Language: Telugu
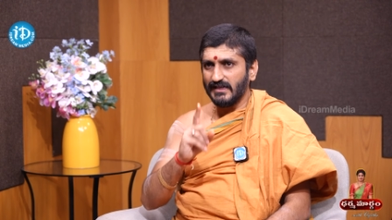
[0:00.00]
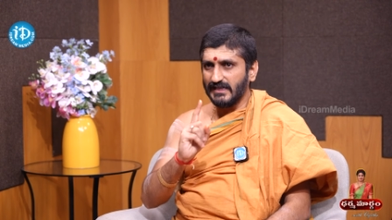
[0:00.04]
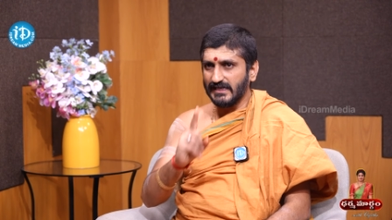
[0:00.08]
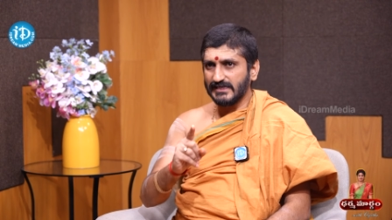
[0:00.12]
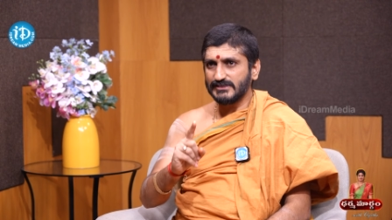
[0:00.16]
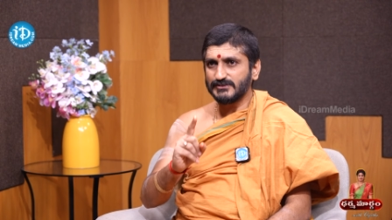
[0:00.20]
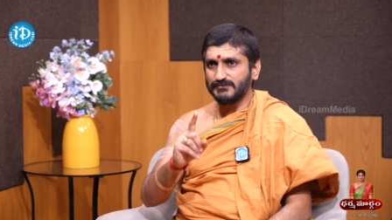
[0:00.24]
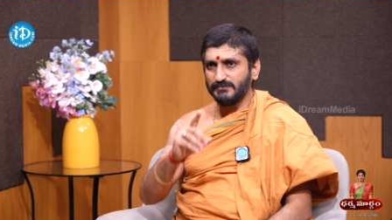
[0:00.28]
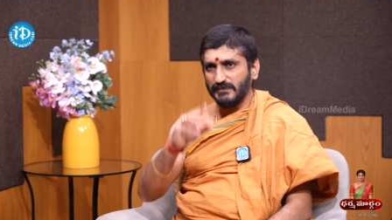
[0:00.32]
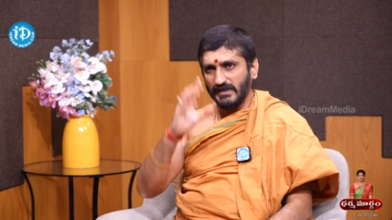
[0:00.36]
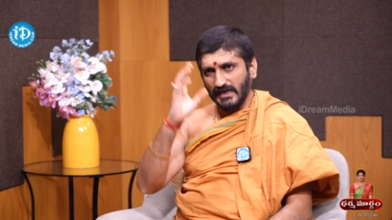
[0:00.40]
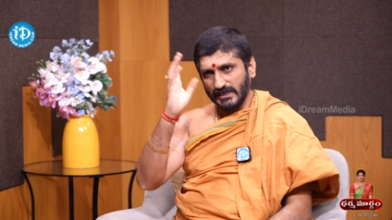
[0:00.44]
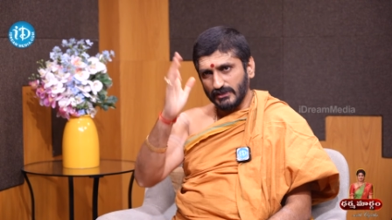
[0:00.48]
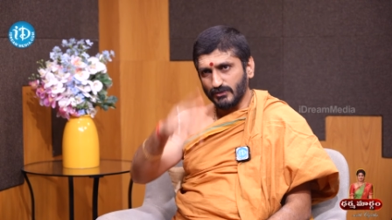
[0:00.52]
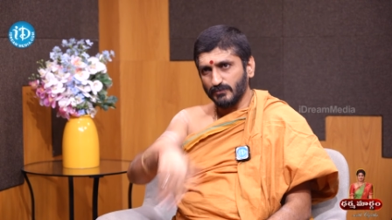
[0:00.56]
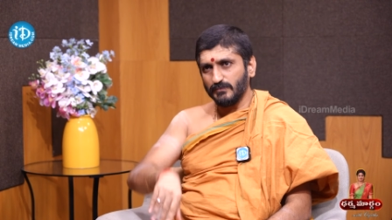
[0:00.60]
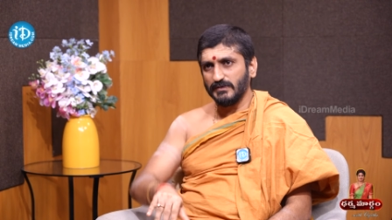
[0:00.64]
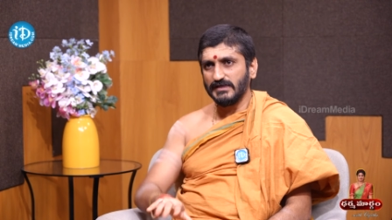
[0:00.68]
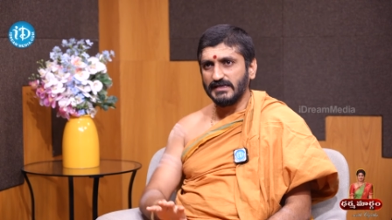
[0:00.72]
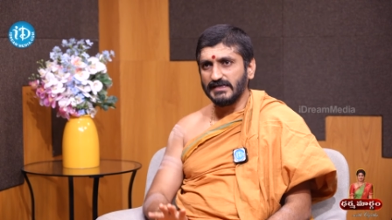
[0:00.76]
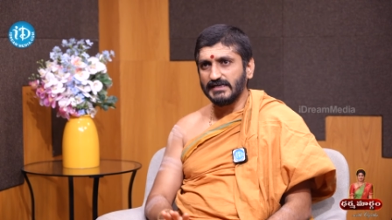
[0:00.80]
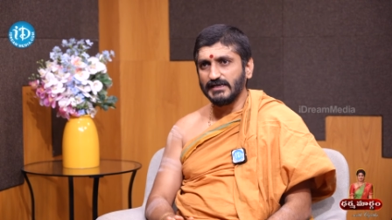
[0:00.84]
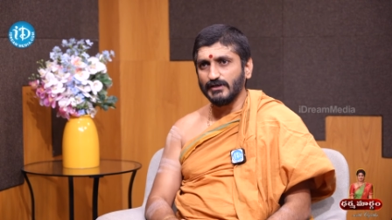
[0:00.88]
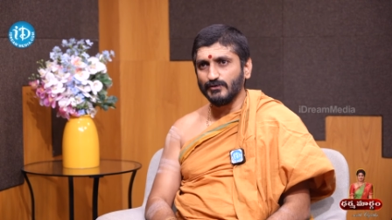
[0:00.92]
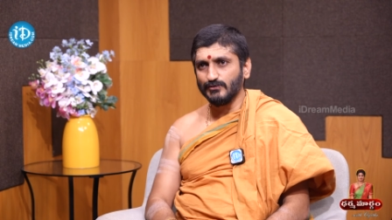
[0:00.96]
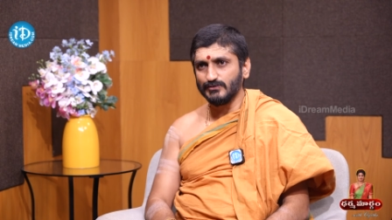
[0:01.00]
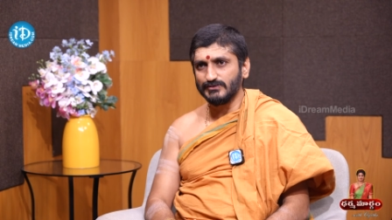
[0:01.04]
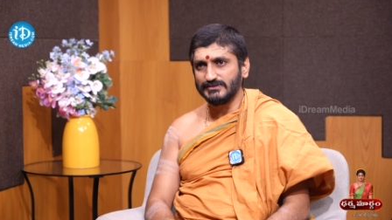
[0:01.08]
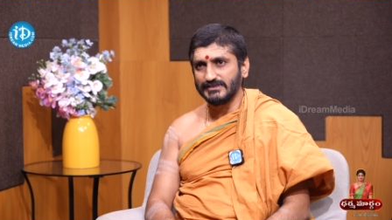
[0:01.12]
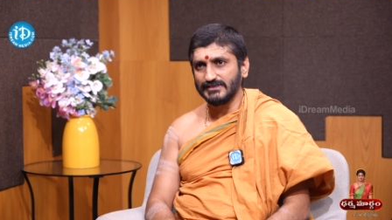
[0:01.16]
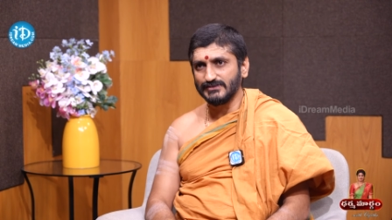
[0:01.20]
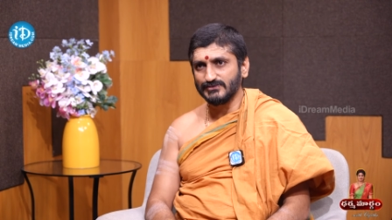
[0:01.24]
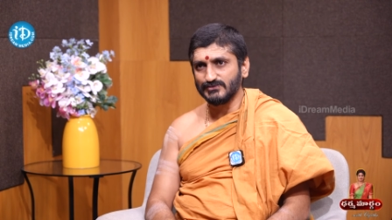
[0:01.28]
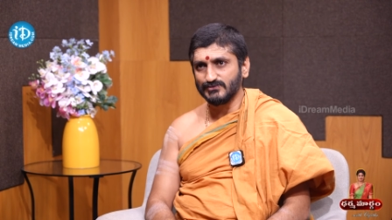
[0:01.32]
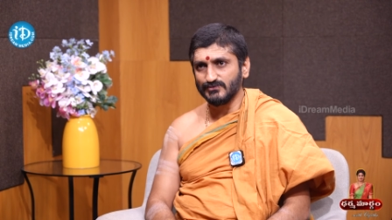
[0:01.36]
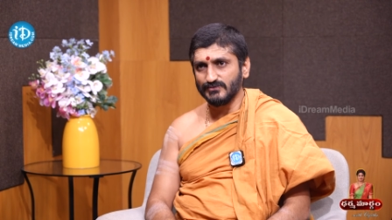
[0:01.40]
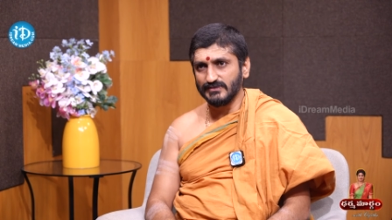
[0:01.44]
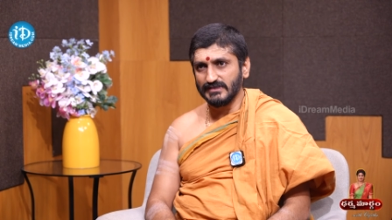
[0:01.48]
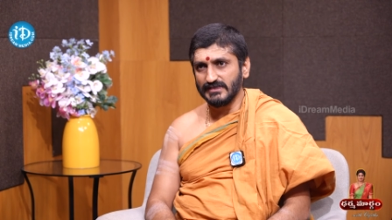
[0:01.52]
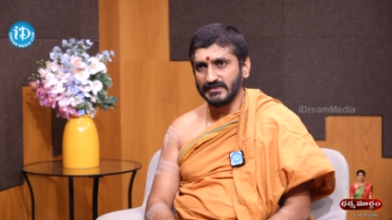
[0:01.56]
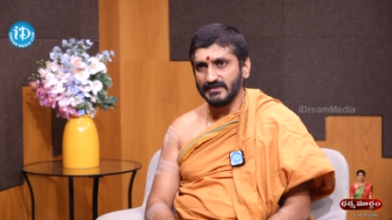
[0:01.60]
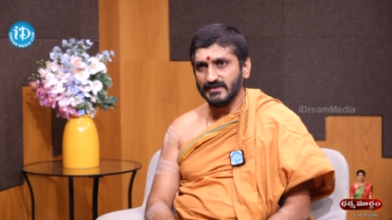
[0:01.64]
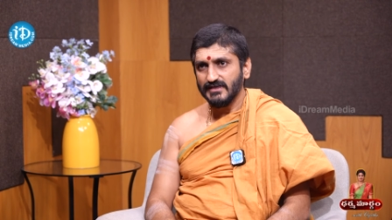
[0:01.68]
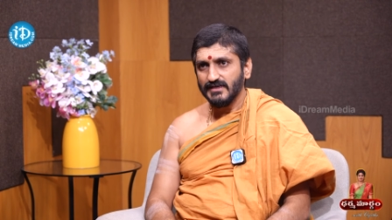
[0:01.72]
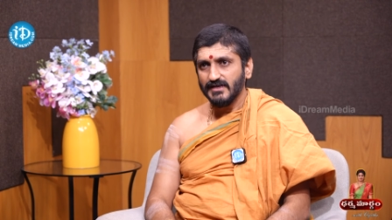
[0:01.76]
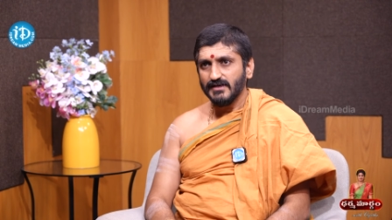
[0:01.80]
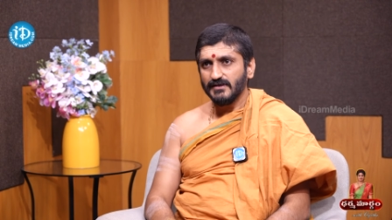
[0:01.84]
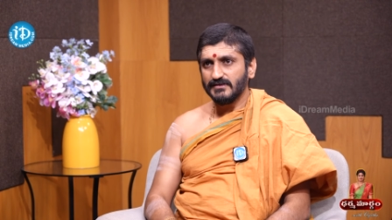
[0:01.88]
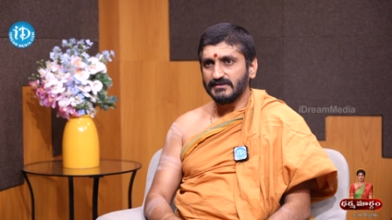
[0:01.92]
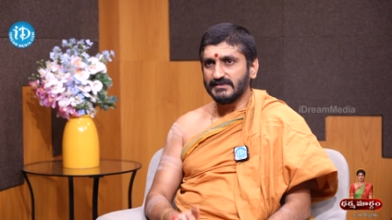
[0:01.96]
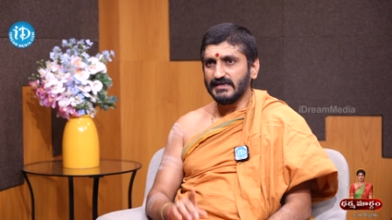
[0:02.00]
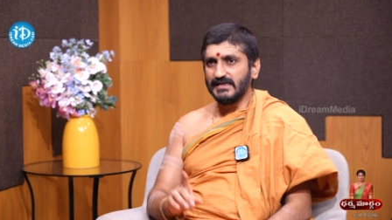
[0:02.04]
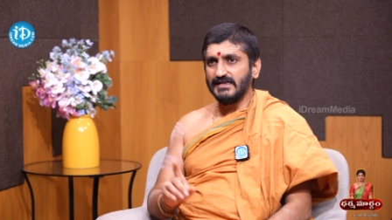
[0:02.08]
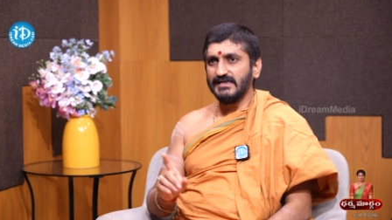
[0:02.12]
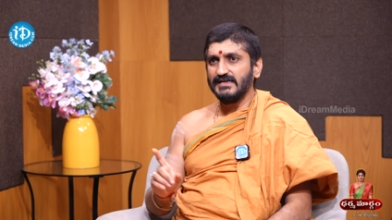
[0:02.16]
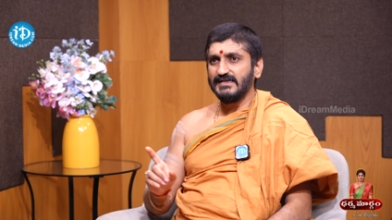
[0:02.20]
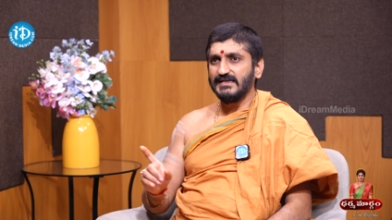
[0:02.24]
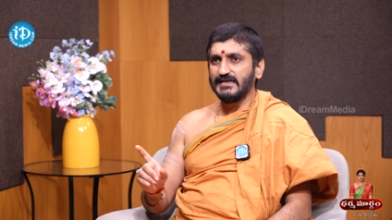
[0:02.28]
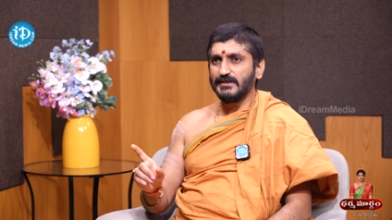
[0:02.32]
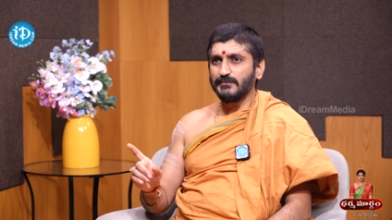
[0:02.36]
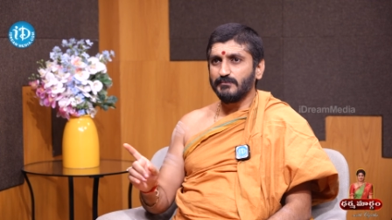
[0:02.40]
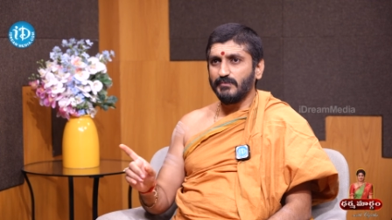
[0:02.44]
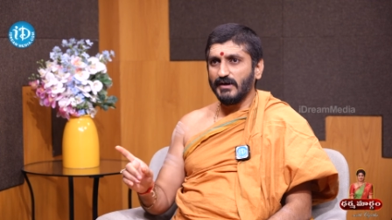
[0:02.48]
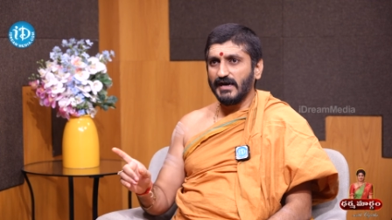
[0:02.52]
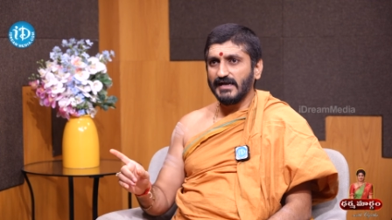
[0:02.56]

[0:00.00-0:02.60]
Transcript: లక్ష్మి ఆటోమేటిక్గా వచ్చేస్తుంది తల్లిని